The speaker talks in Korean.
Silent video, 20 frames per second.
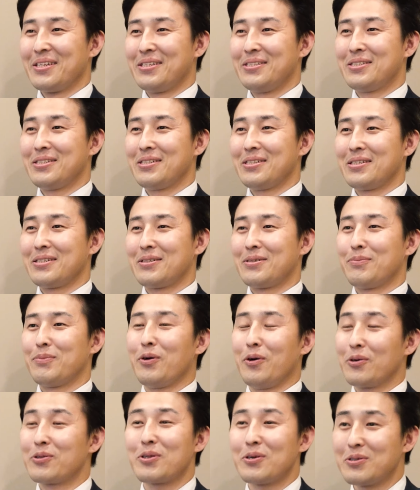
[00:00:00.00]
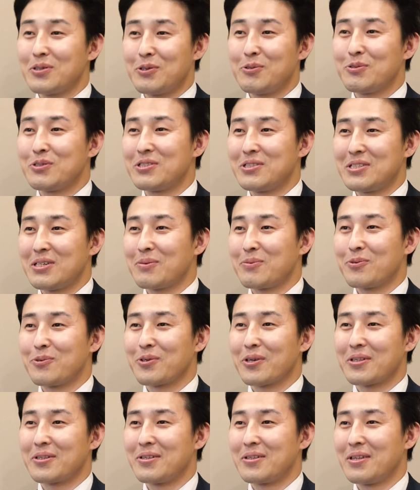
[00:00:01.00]
이제 뭐 어떤 이유인지 잘
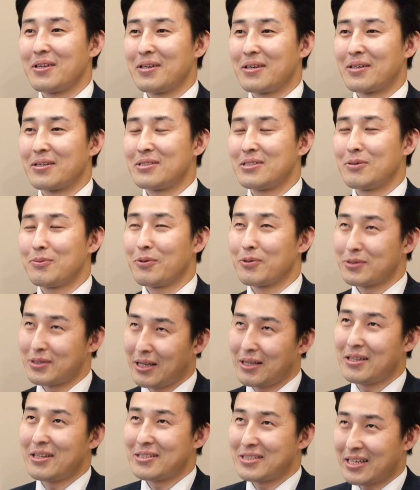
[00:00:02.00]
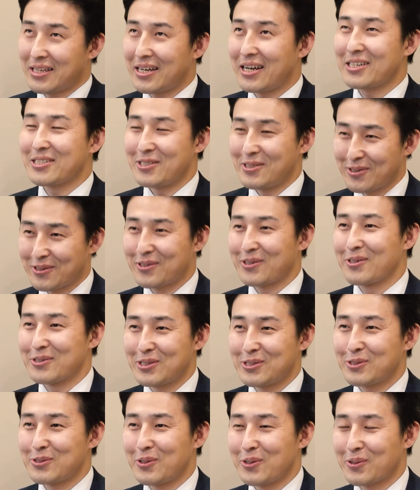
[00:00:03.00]
모르겠는데 이제 뭐 옛날 생각실로
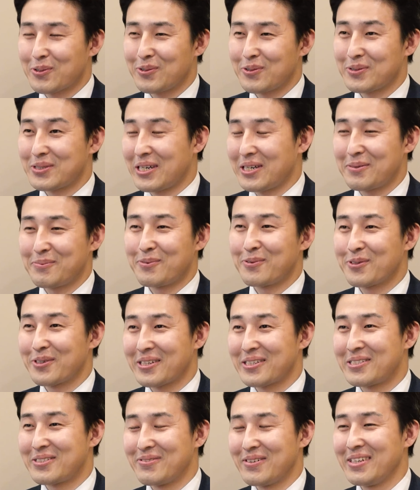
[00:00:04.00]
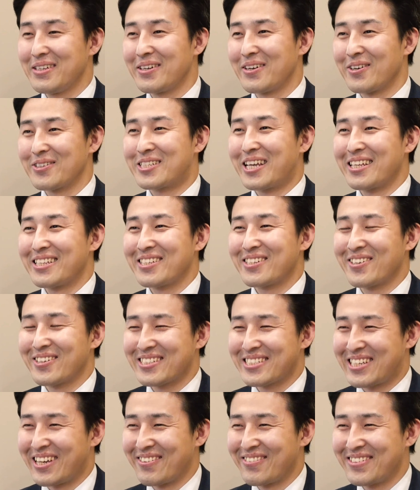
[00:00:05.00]
그러실 수도 있고 잘은 모르겠지만 어쨌든
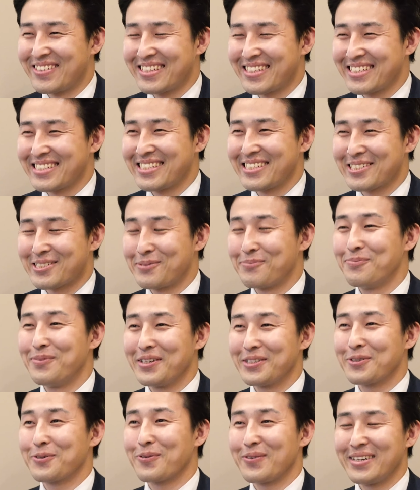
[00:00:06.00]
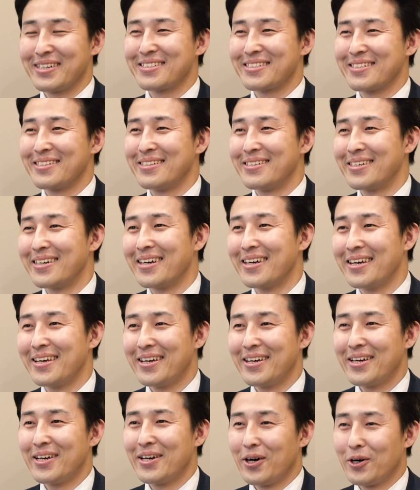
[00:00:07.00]
거기 재밌는 게 제가 근무하던 과에서
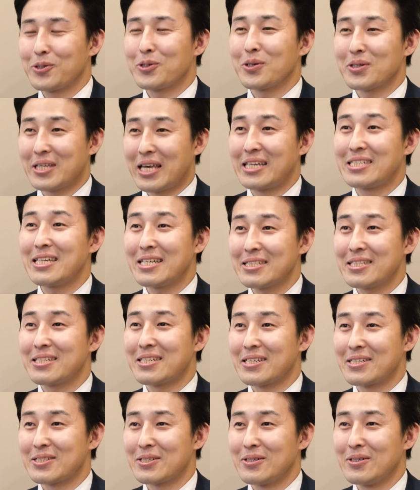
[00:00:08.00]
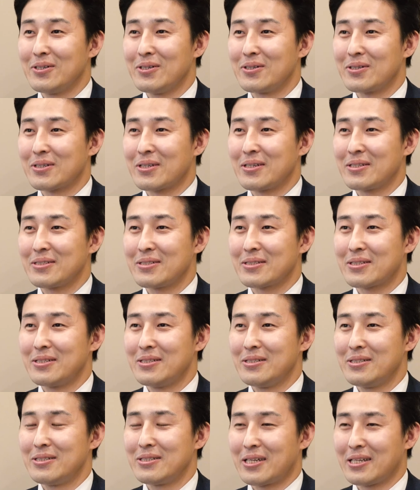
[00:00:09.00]
어떤 계장님께서
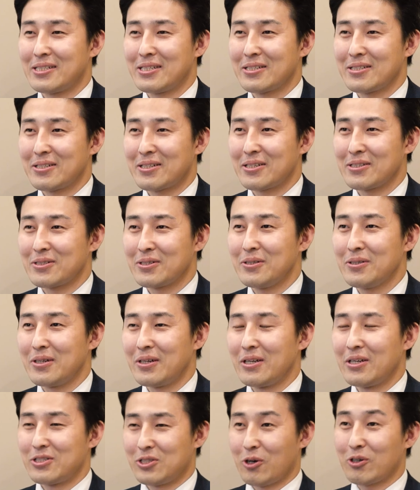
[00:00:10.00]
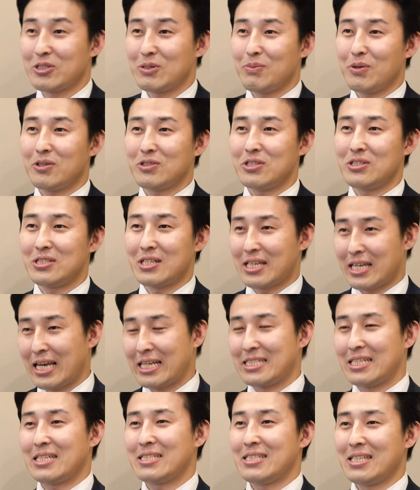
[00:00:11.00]
그 계장님께서 정식 명칭이 이제
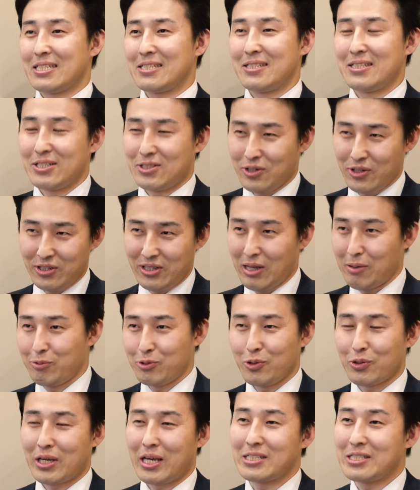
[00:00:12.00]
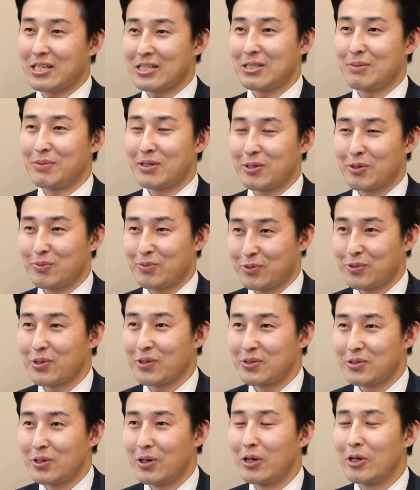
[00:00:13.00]
계장은 아닌데 저희가 내부적 계장님이라고
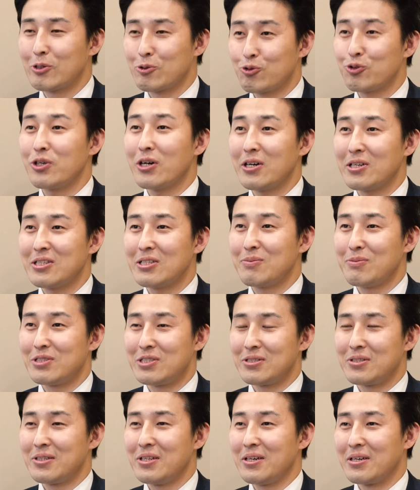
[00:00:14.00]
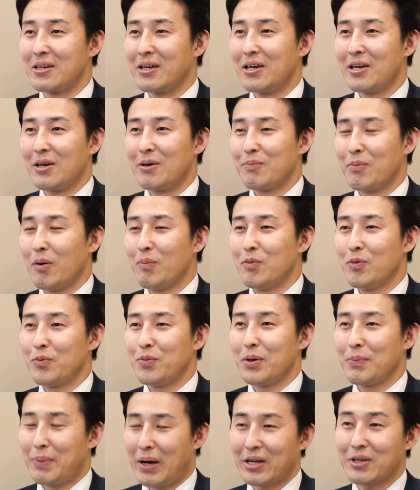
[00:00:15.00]
부르거든요. 수사관님이신데
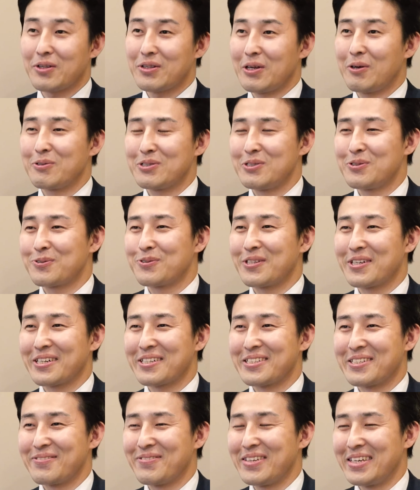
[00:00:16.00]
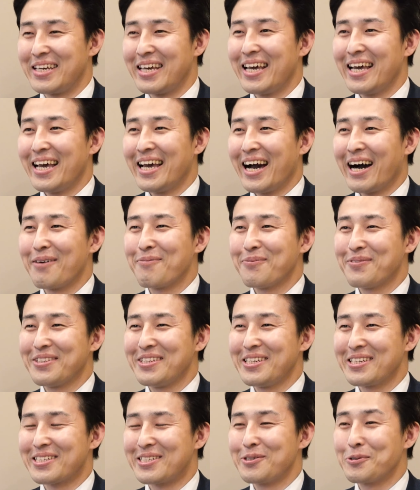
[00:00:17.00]
법무부에 파견 나오신 수사관님이 한
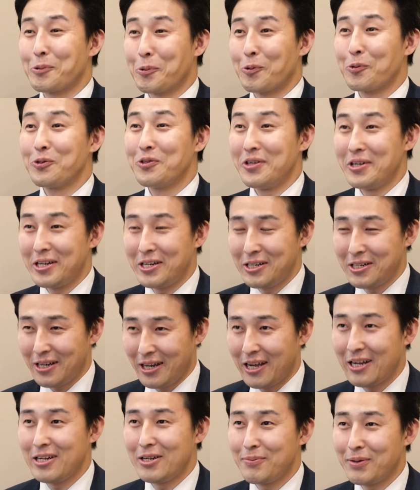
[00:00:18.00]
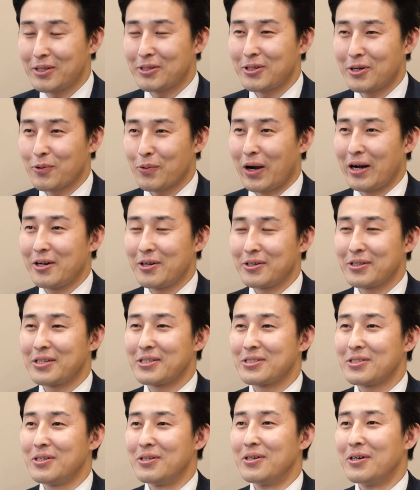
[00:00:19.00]
분이 그 골드 엘리베이터랑
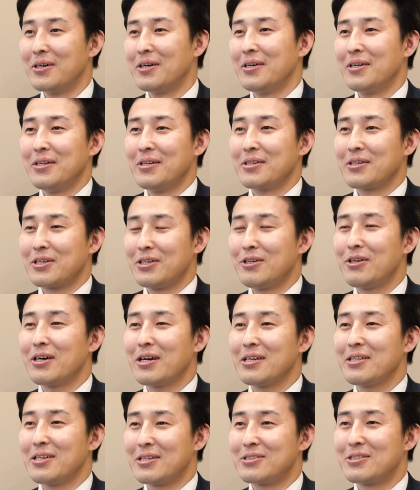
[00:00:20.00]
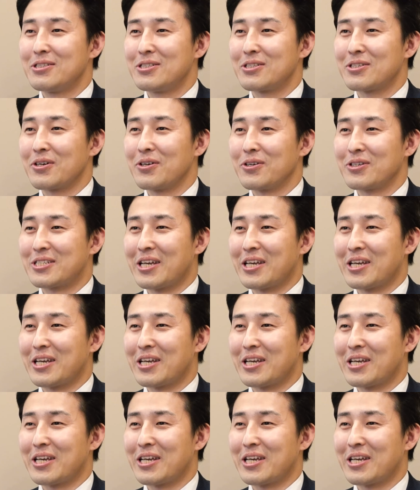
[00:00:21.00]
관련해서 일화가 하나 있으신 거예요.